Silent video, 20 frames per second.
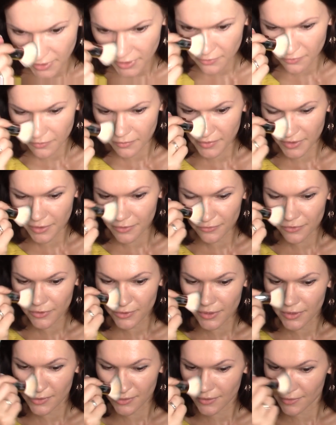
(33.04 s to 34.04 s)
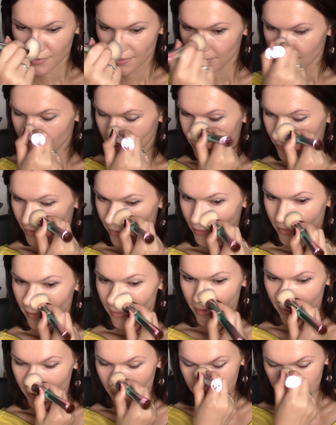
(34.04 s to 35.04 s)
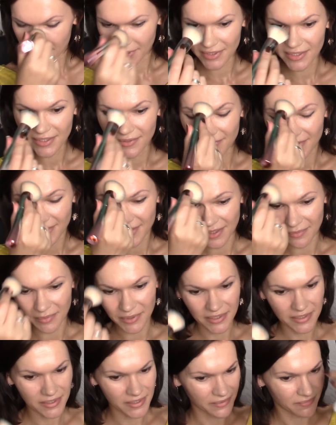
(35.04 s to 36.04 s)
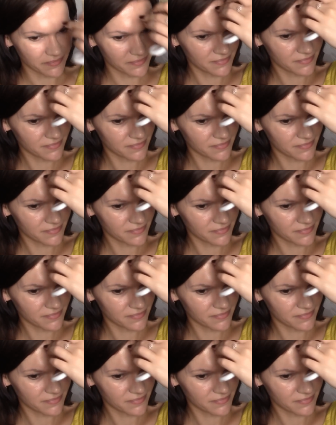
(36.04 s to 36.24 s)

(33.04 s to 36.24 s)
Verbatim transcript: Поэтому мне нужно оперативно собраться.